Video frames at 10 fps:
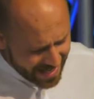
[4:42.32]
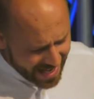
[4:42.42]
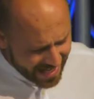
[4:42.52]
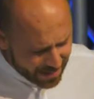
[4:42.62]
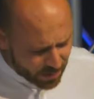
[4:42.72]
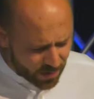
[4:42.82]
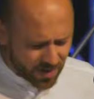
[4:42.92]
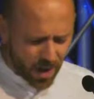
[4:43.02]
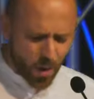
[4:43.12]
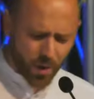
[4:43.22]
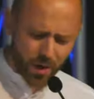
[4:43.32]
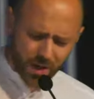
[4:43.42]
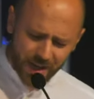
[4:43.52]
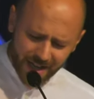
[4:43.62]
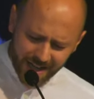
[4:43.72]
er liebt uns auch
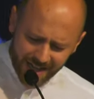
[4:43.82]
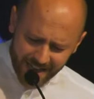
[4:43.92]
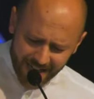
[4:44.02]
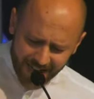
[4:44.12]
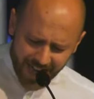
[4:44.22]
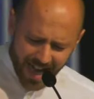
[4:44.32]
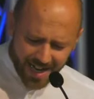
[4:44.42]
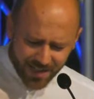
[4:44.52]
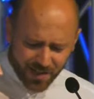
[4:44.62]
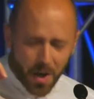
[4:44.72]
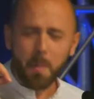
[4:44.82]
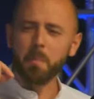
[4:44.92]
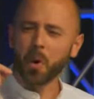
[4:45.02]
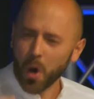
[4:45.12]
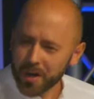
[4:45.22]
als
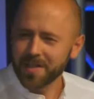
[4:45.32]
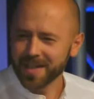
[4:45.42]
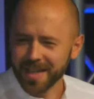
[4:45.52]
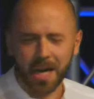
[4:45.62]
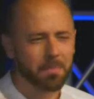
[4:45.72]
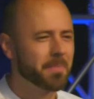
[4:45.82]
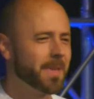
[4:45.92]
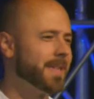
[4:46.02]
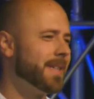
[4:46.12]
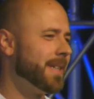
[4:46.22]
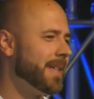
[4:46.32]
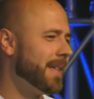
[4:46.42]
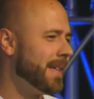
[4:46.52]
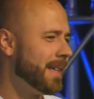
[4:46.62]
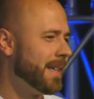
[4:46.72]
Bräutigam.
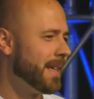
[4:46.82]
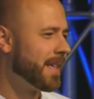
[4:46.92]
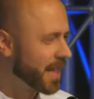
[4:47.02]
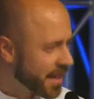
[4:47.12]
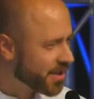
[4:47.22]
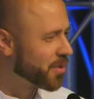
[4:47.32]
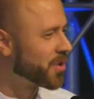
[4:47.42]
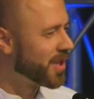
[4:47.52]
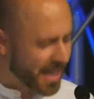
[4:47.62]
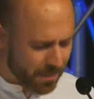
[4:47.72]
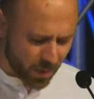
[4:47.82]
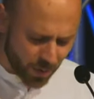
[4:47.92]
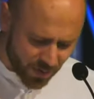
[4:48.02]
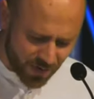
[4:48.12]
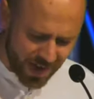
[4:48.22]
Christus liebt
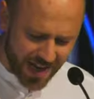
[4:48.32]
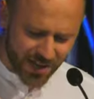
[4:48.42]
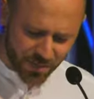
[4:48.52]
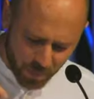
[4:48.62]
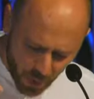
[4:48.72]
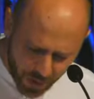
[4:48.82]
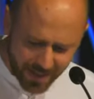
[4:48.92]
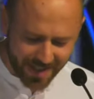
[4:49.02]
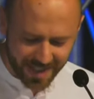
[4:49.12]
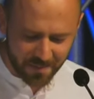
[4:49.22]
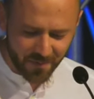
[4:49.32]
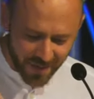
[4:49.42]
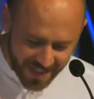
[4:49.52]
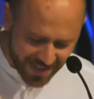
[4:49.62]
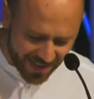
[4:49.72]
uns als Bräutigam
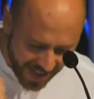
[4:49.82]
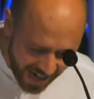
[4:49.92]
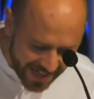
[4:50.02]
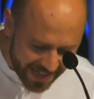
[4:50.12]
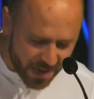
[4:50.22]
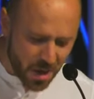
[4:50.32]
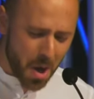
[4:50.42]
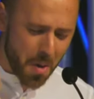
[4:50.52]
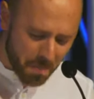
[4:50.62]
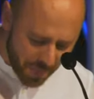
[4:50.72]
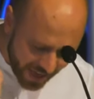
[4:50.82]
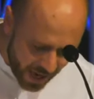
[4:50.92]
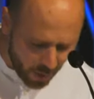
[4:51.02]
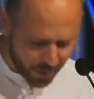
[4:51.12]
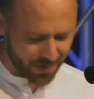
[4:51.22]
wie seine
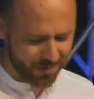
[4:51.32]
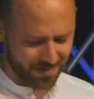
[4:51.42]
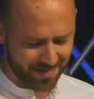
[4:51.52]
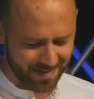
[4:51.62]
Braut.